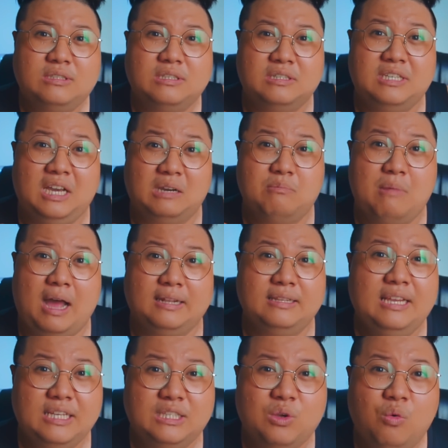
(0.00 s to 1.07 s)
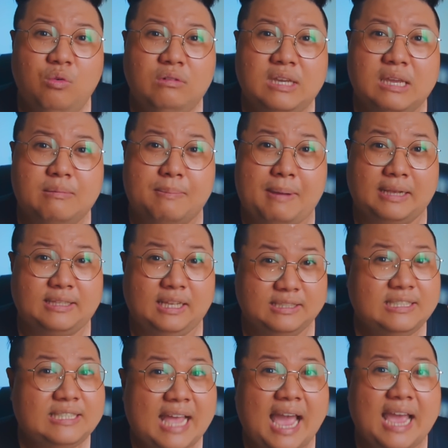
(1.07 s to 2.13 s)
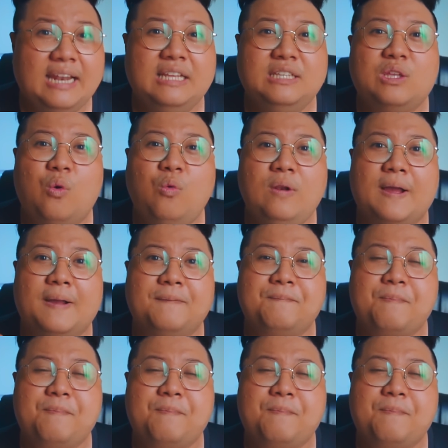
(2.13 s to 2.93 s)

sự giận mệnh đi xuống khi mà bạn thỉnh sai linh thú nè